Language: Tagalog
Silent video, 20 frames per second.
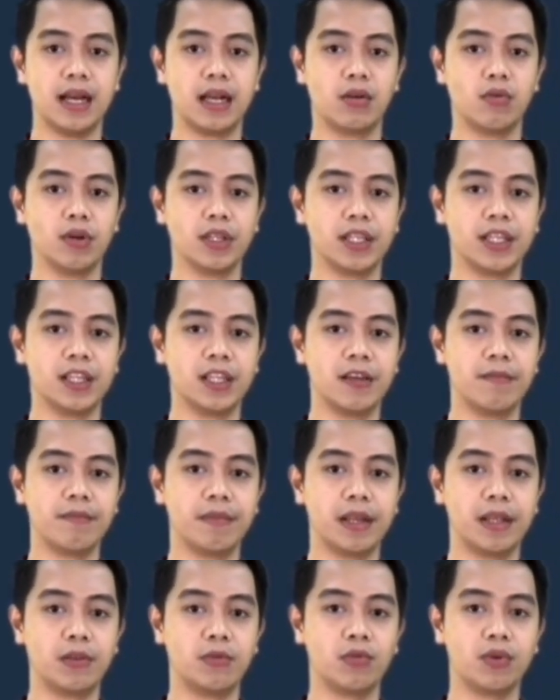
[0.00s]
Agwat ng
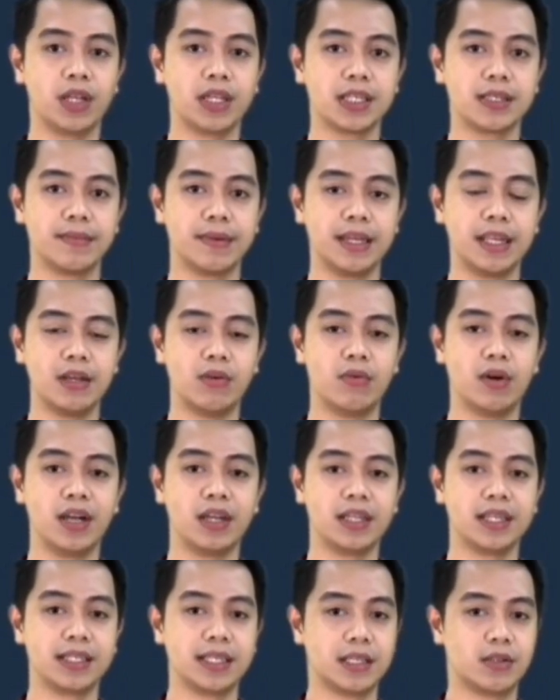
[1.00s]
temperatura sa may
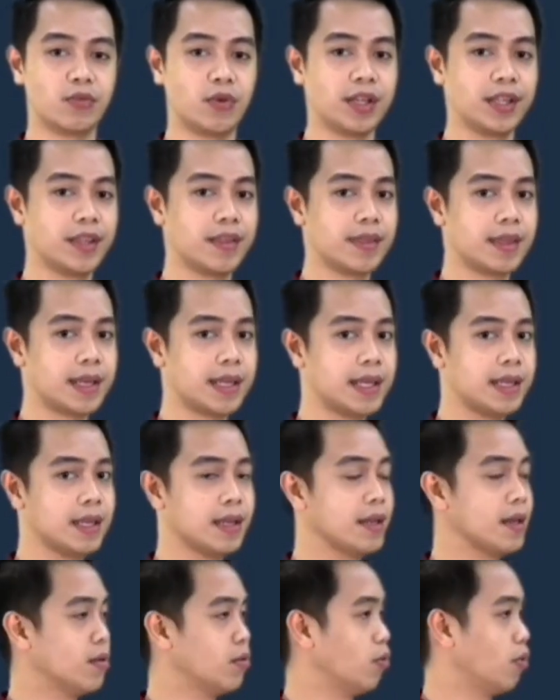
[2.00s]
lawag na
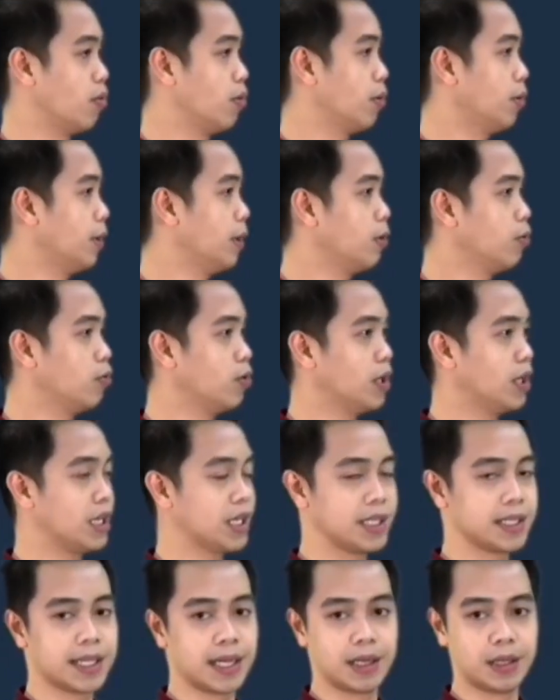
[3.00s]
23 to 32
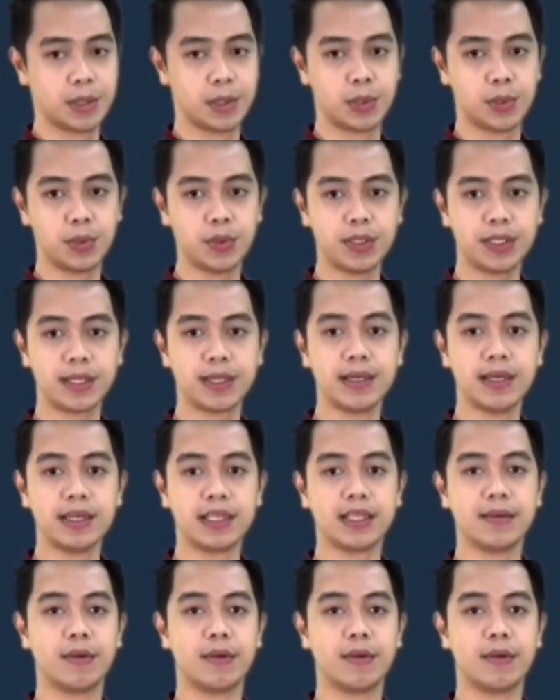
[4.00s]
degrees Celsius,